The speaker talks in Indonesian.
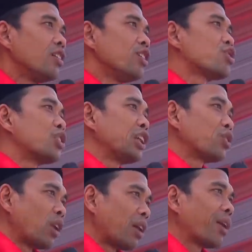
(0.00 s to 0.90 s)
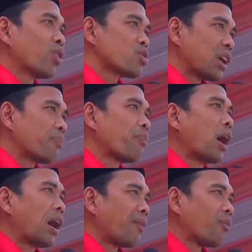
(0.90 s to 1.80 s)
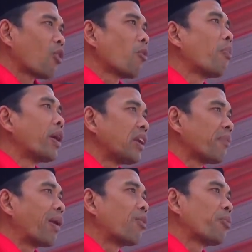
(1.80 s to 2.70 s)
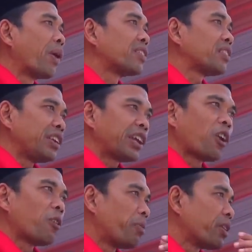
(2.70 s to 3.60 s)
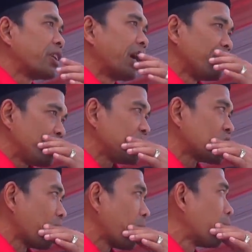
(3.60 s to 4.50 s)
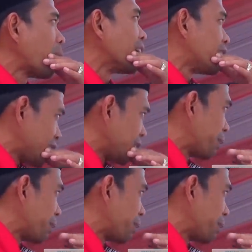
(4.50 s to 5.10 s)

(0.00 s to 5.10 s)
disitulah baru saya paham rupanya Pak Bupati ini kalau berjanji sampai mati